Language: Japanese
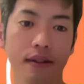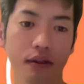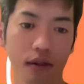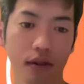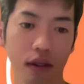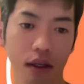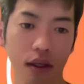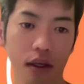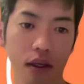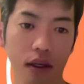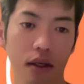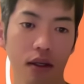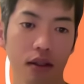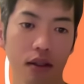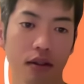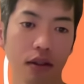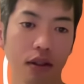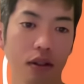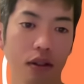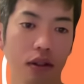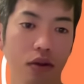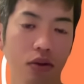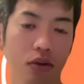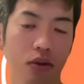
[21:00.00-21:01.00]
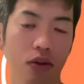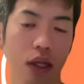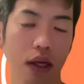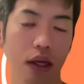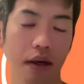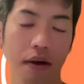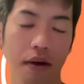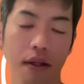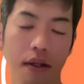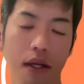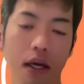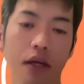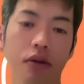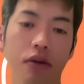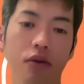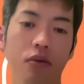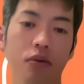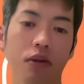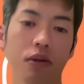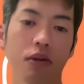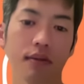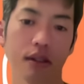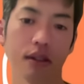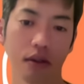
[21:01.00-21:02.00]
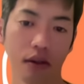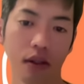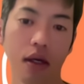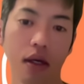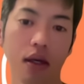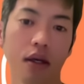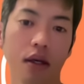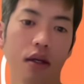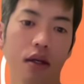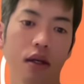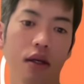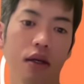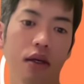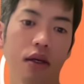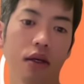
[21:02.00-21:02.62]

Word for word: ですから、政権交代がないと思うんですね。